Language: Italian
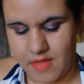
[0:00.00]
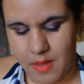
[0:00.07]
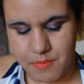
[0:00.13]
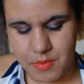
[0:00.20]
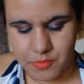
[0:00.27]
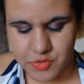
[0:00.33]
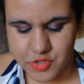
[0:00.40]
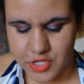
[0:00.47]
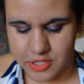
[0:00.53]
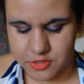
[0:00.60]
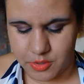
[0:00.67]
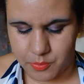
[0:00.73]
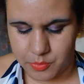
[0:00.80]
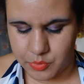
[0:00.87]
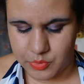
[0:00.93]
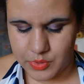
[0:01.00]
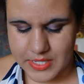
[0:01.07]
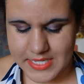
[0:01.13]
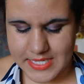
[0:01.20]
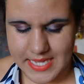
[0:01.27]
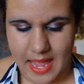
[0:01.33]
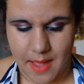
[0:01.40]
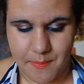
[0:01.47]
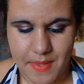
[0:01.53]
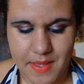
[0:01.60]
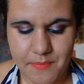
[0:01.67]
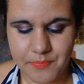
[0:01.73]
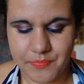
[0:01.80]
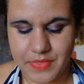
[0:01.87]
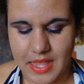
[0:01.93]
abbiamo scelto appunto insieme
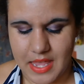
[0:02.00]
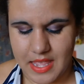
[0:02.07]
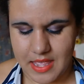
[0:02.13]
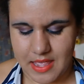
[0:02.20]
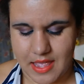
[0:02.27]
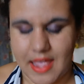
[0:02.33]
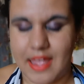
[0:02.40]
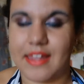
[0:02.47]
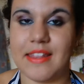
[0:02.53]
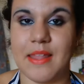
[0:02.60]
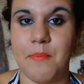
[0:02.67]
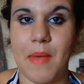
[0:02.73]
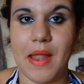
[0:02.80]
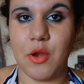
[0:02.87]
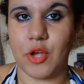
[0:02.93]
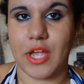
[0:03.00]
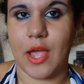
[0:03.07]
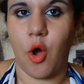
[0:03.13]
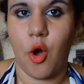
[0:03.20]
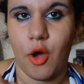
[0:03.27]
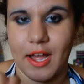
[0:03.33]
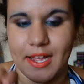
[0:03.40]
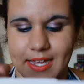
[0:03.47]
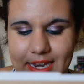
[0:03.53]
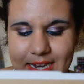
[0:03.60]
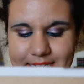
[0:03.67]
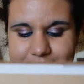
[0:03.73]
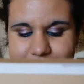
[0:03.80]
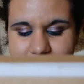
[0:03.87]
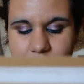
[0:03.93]
ed è bello che ho anche
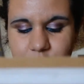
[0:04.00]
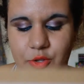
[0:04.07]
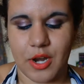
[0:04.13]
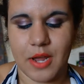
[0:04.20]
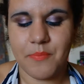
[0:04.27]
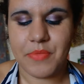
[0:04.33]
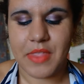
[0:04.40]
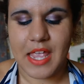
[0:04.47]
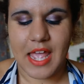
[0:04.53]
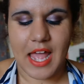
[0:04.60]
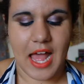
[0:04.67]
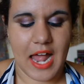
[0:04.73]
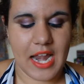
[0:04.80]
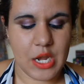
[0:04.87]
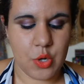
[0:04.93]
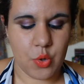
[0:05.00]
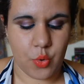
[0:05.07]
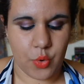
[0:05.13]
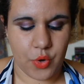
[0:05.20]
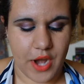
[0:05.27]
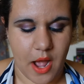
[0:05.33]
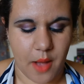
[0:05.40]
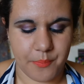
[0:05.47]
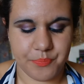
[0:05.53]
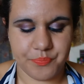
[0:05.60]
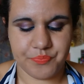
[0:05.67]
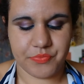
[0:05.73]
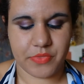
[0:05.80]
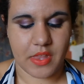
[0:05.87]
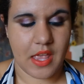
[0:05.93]
la scatola. Allora,
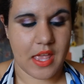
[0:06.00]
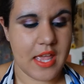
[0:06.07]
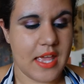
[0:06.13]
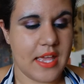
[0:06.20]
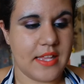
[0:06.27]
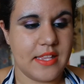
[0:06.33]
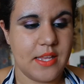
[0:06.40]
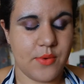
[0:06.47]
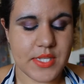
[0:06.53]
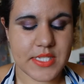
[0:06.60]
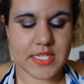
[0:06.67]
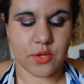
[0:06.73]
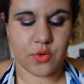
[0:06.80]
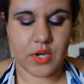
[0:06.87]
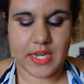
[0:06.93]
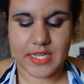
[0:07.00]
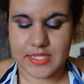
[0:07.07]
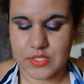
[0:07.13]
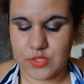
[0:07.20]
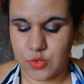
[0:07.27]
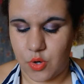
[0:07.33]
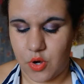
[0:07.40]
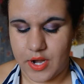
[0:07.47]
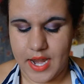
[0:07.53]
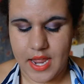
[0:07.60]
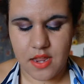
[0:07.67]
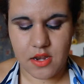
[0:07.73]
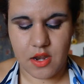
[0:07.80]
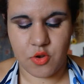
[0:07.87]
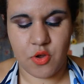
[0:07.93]
di questa
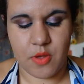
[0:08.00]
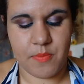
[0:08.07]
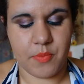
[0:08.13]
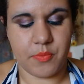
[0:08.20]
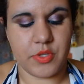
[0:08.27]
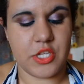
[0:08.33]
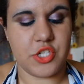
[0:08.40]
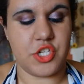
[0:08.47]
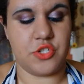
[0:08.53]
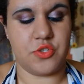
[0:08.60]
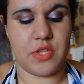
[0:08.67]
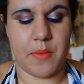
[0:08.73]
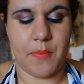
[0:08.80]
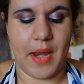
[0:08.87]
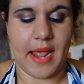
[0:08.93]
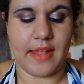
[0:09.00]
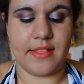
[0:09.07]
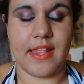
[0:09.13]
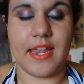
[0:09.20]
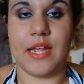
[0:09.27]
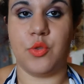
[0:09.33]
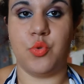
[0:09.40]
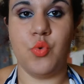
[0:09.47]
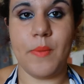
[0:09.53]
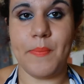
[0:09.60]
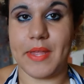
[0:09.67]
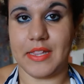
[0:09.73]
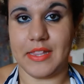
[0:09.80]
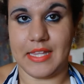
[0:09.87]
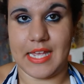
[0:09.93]
collezione noi abbiamo deciso di prendere due
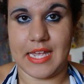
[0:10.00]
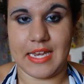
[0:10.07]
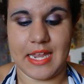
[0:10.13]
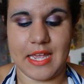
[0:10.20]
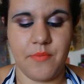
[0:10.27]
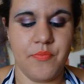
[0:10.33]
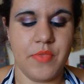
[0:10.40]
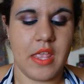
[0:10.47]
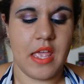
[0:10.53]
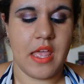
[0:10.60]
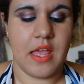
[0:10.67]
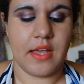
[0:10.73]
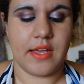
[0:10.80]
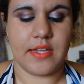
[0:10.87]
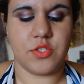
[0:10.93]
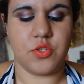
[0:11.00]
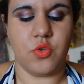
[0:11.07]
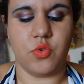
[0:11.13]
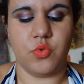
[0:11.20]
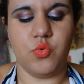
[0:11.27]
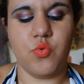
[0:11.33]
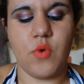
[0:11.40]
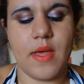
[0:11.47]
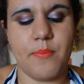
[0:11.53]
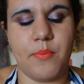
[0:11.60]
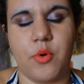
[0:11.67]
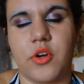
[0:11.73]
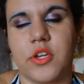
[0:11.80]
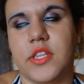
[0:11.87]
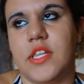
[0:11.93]
piattini che sono due
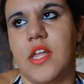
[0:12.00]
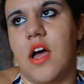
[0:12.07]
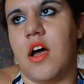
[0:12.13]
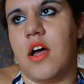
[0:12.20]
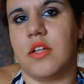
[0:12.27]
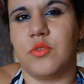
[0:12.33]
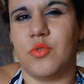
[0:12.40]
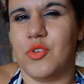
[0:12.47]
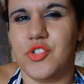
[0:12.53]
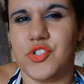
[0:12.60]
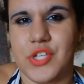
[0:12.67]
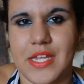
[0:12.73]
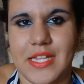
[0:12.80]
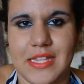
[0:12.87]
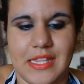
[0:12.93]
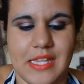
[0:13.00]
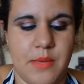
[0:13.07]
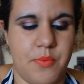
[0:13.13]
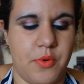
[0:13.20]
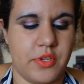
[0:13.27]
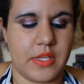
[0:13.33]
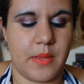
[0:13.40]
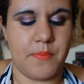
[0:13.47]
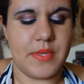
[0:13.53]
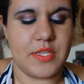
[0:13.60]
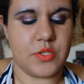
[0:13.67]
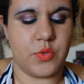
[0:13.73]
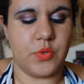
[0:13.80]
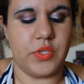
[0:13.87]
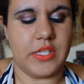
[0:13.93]
porta dolcetti, porta
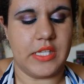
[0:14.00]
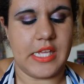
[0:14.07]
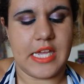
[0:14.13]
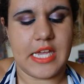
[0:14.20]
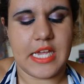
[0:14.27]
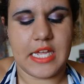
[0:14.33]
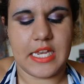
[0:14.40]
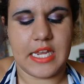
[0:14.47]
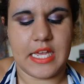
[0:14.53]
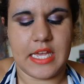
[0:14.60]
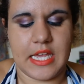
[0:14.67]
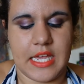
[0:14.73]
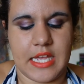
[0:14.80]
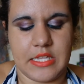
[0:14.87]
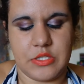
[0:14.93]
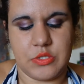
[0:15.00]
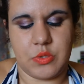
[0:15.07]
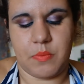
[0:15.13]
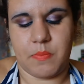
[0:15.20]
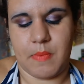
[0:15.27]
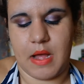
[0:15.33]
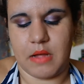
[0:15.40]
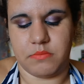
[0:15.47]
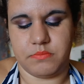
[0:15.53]
biscottini, insomma